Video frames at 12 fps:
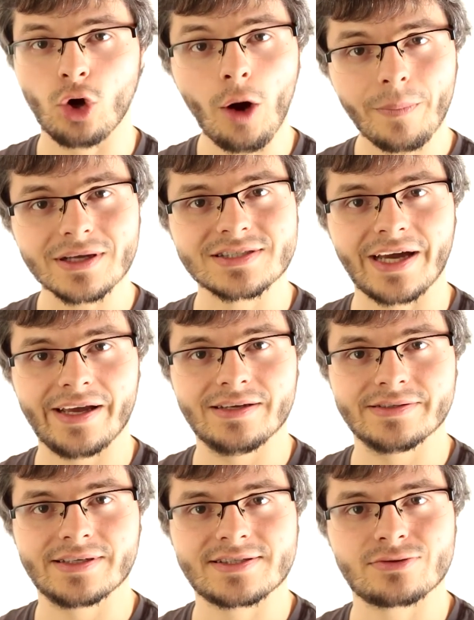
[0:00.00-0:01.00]

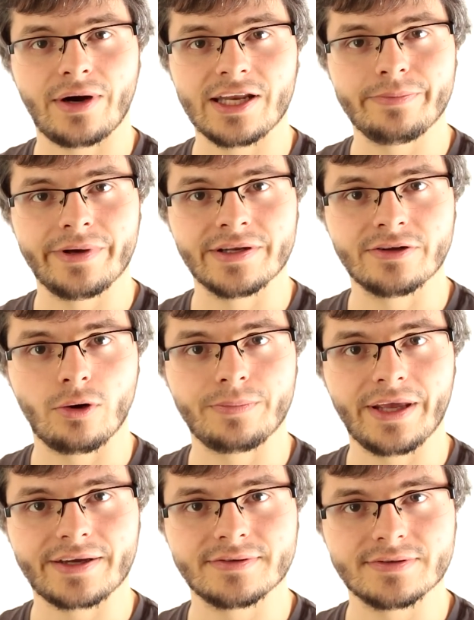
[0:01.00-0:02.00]
Körperteile des zu animierenden
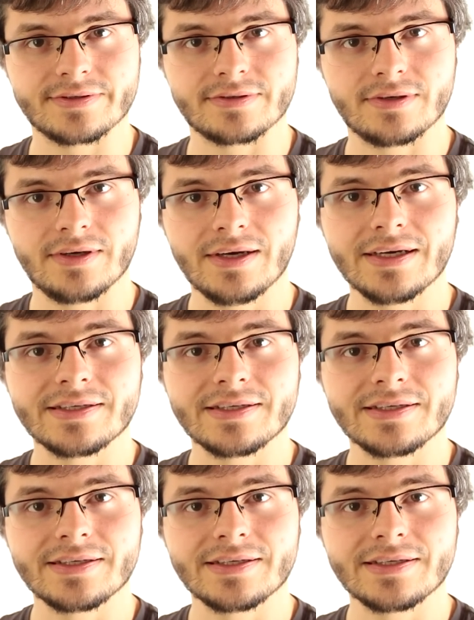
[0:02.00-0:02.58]
Objektes.